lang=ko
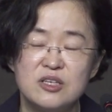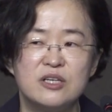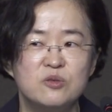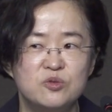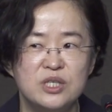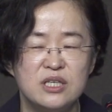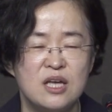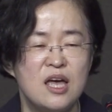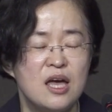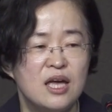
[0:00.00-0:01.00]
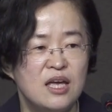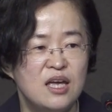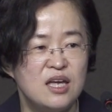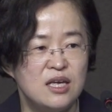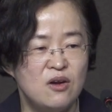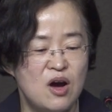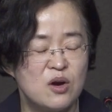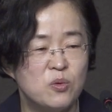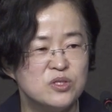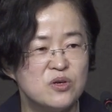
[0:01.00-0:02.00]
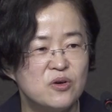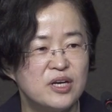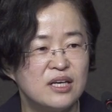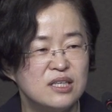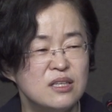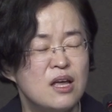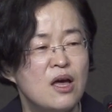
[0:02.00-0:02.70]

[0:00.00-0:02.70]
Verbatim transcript: 그리고 우리 이 이러한 공정 거래는